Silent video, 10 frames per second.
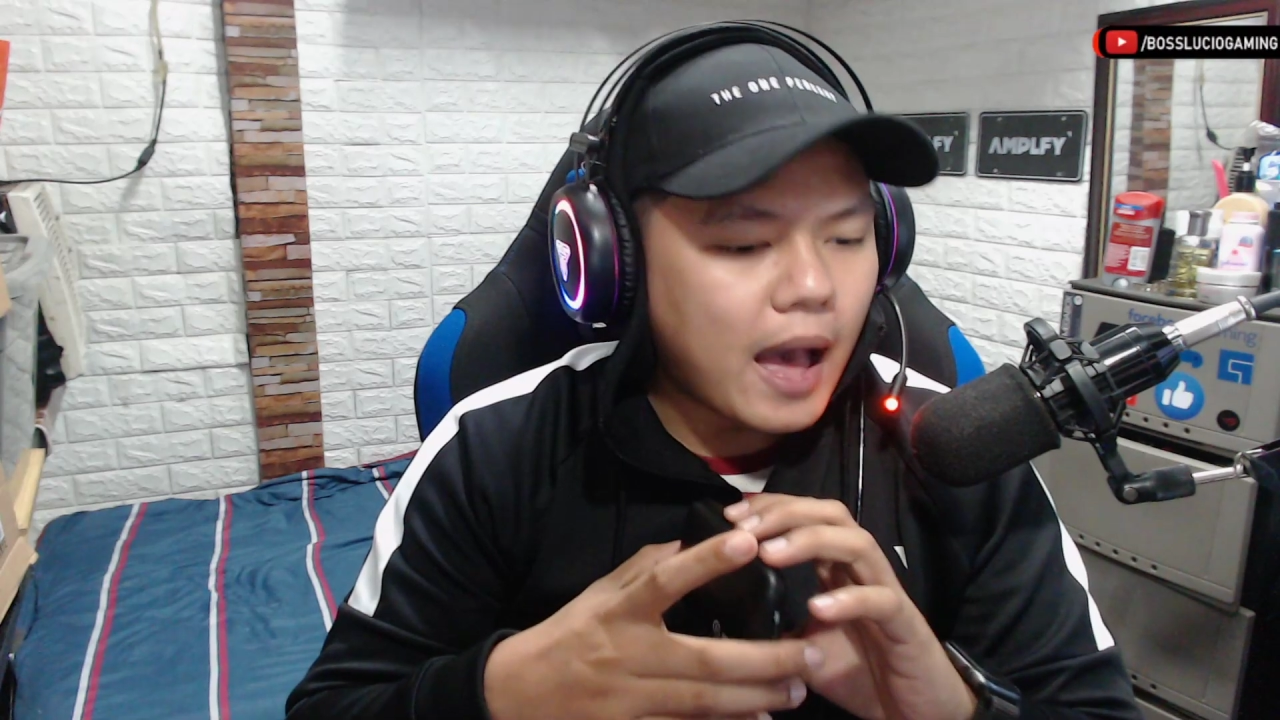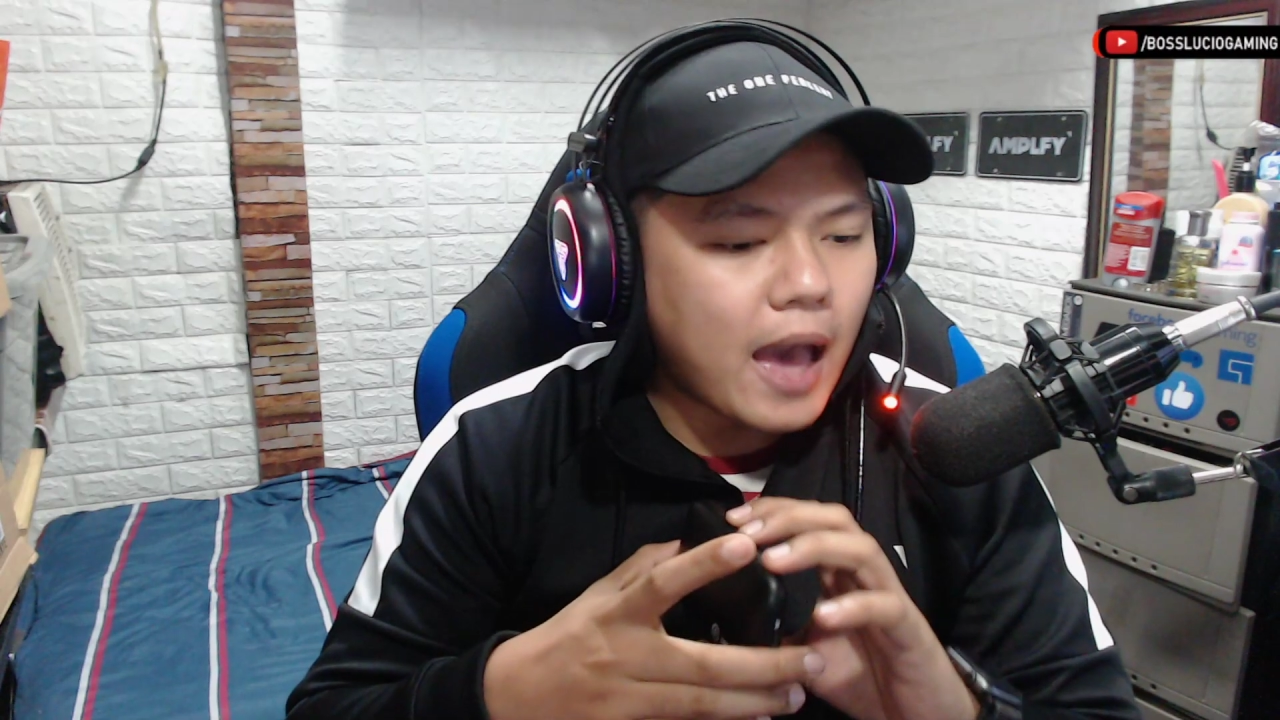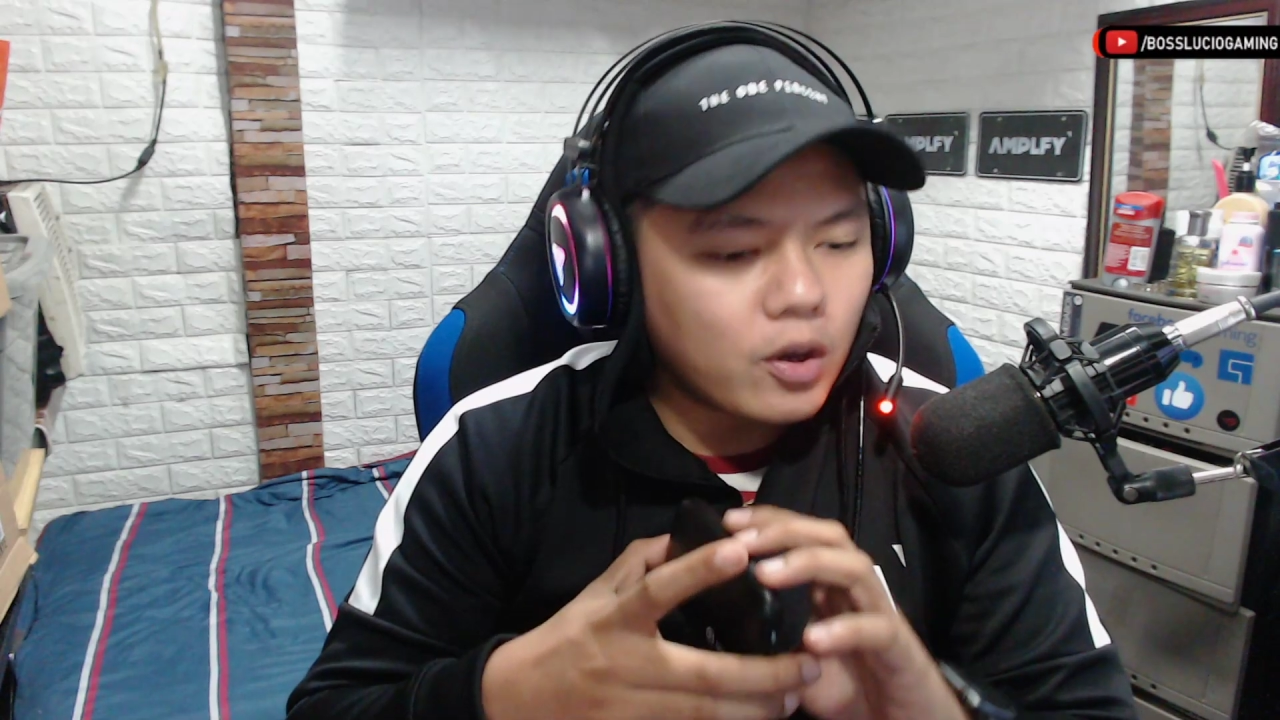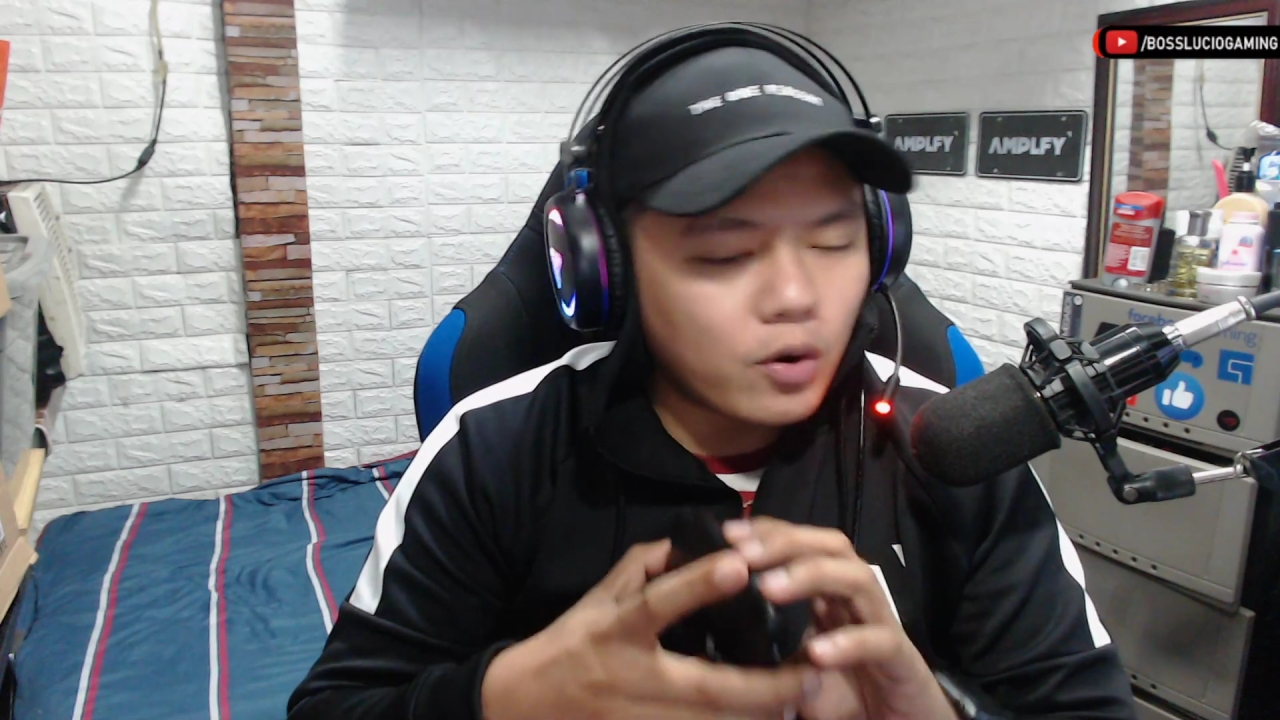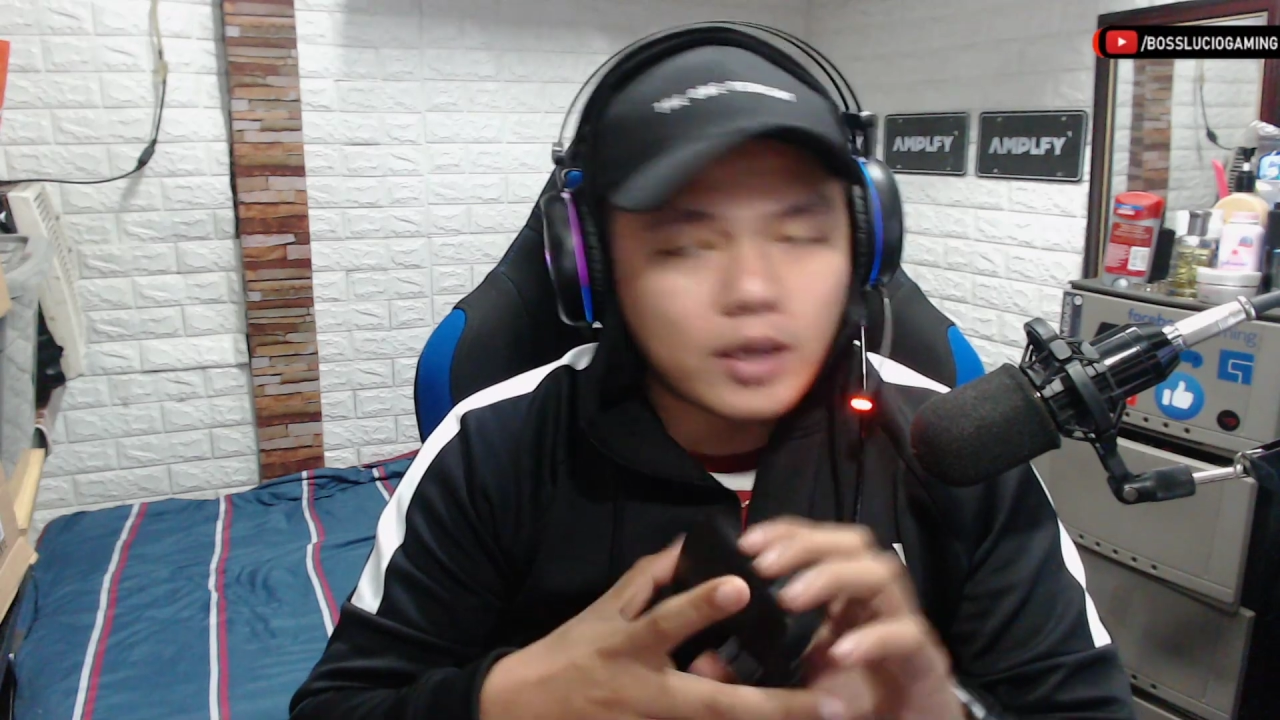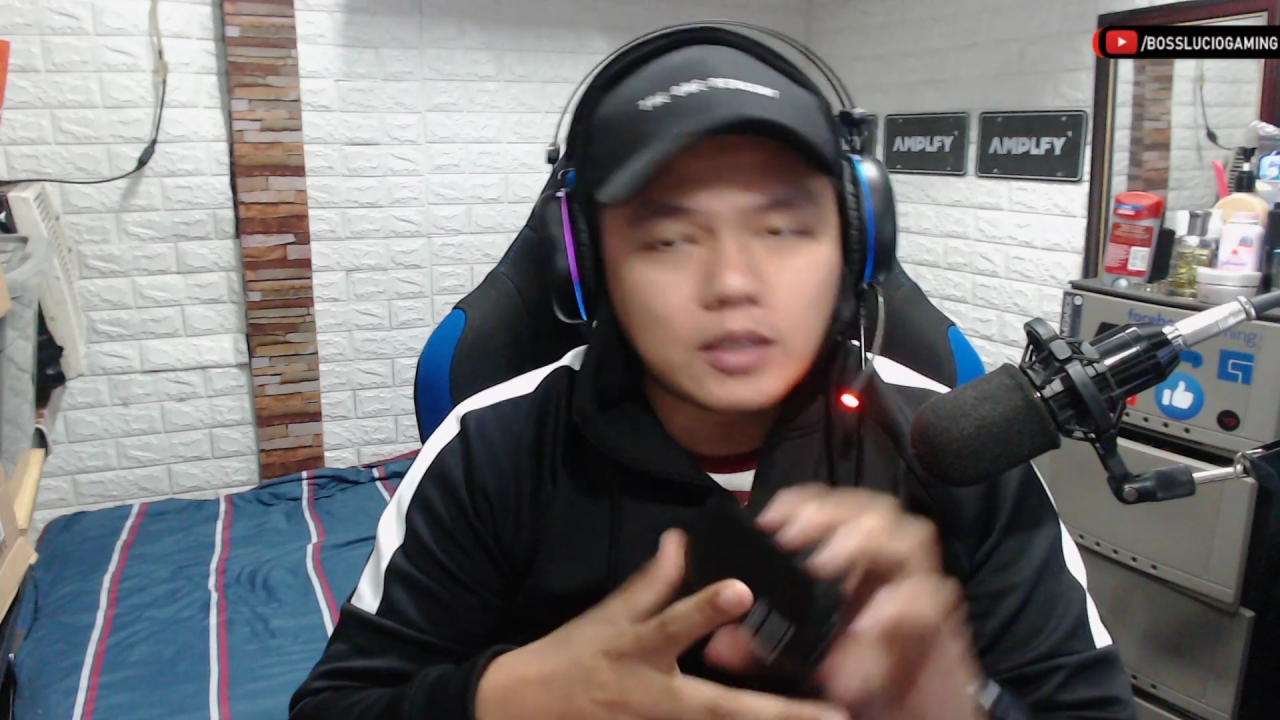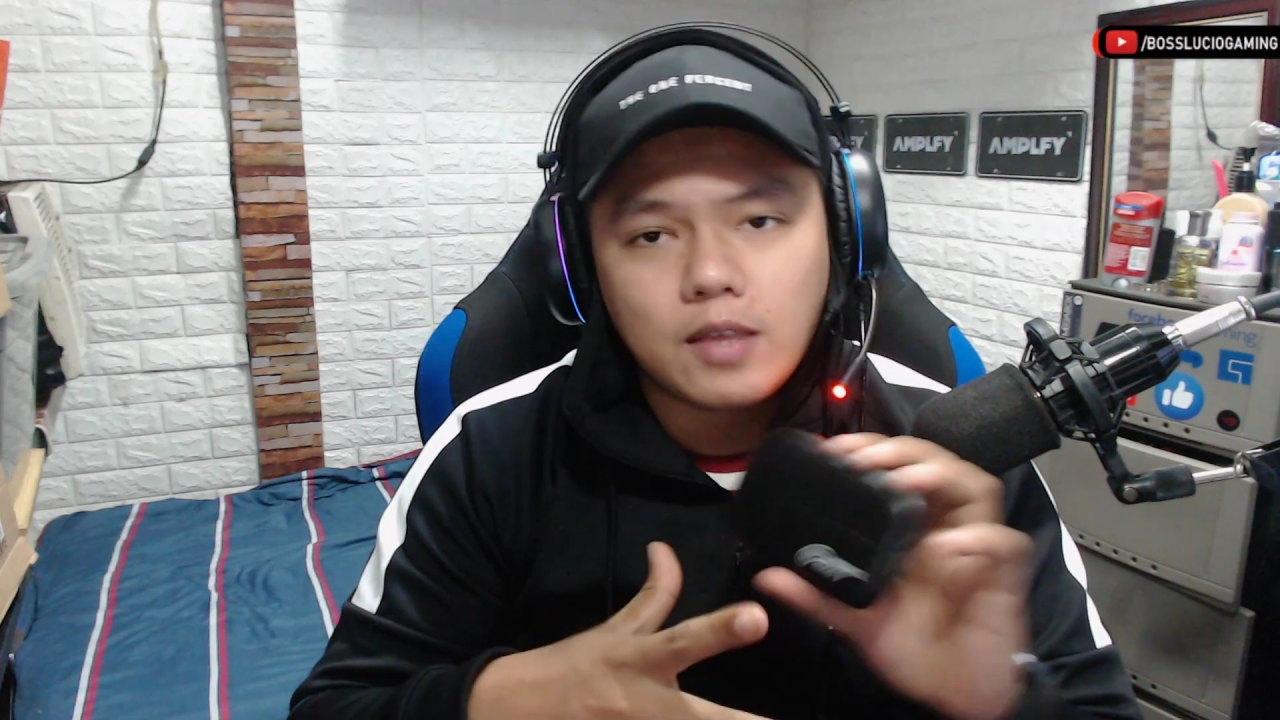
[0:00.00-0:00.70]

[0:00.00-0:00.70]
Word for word: iOS